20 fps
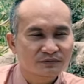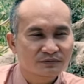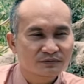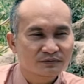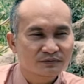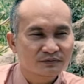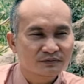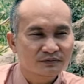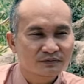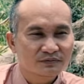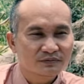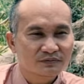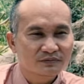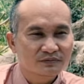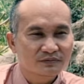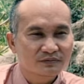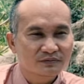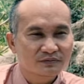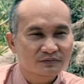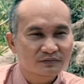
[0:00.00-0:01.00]
không
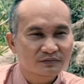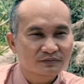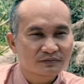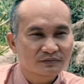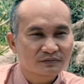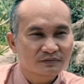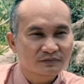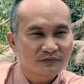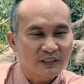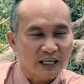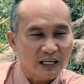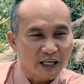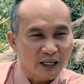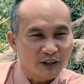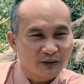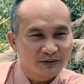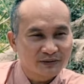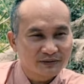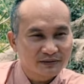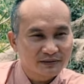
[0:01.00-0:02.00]
phải
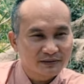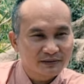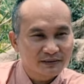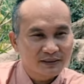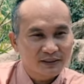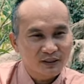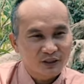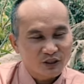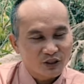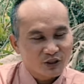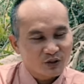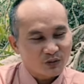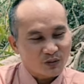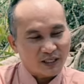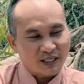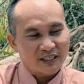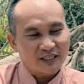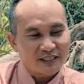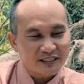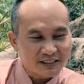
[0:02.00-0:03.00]
không
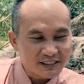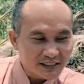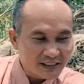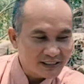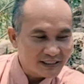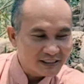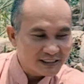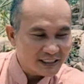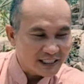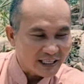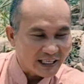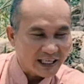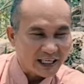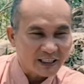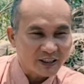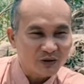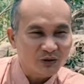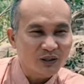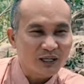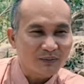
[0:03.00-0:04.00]
phải có sưng
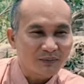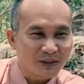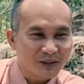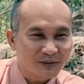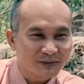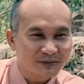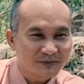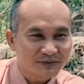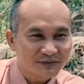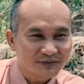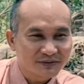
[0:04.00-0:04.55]
hạ thu đông không